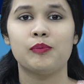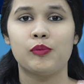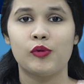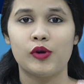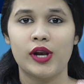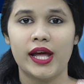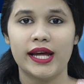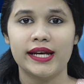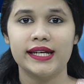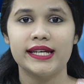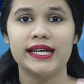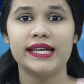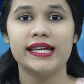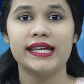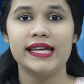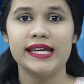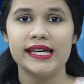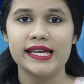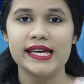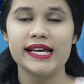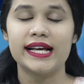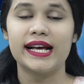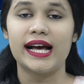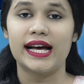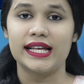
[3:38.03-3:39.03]
পোল্যান্ডে কি
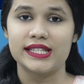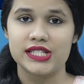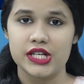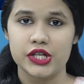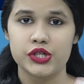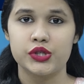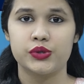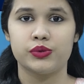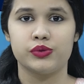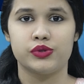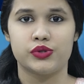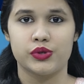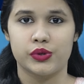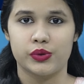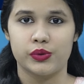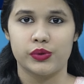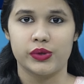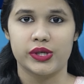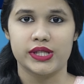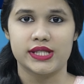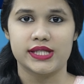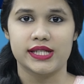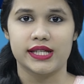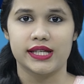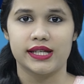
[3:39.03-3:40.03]
কি কাজের সুযোগ
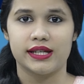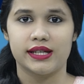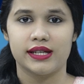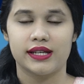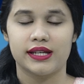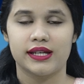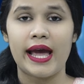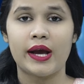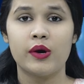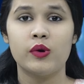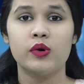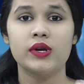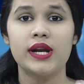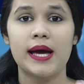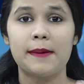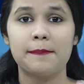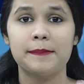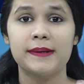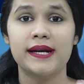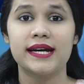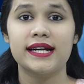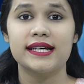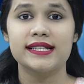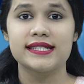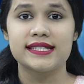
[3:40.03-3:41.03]
রয়েছে এখন
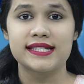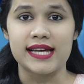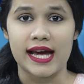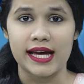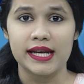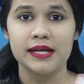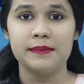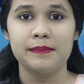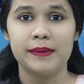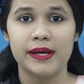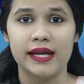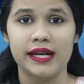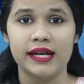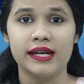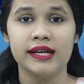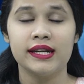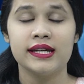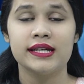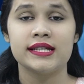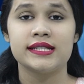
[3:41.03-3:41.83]
আপনারা জানবেন